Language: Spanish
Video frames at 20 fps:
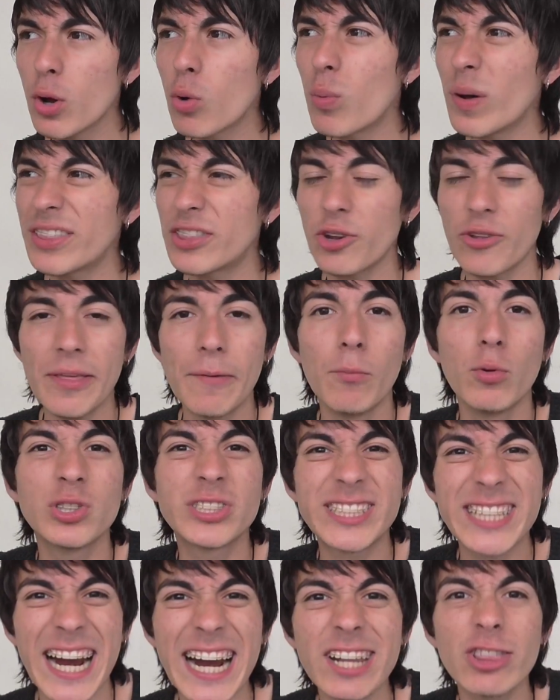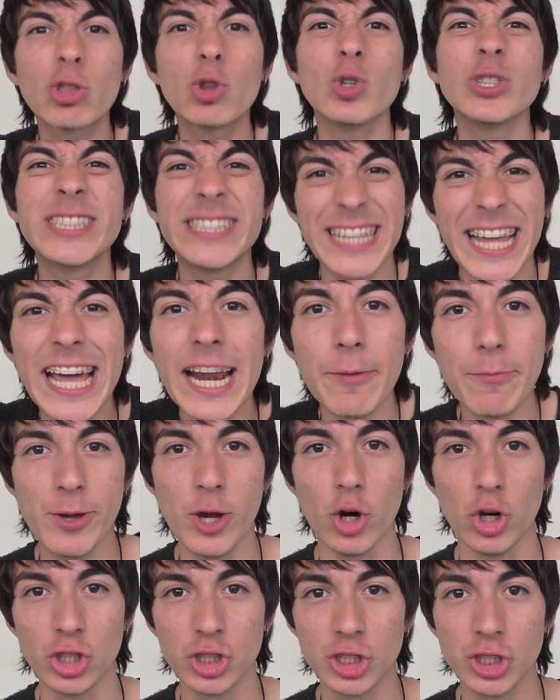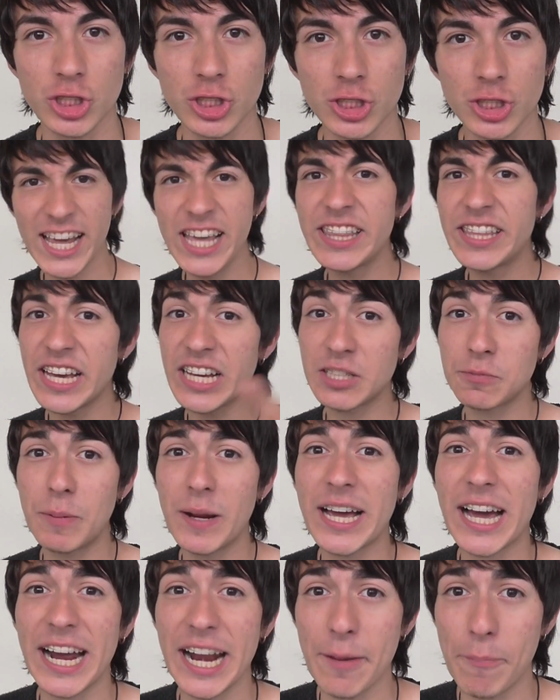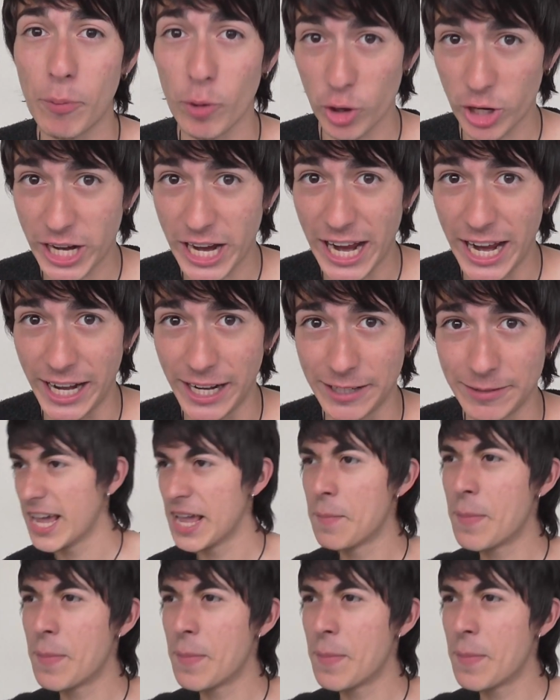Cuatro, 4. Demostrar tus nervios. Y te explicaré por qué.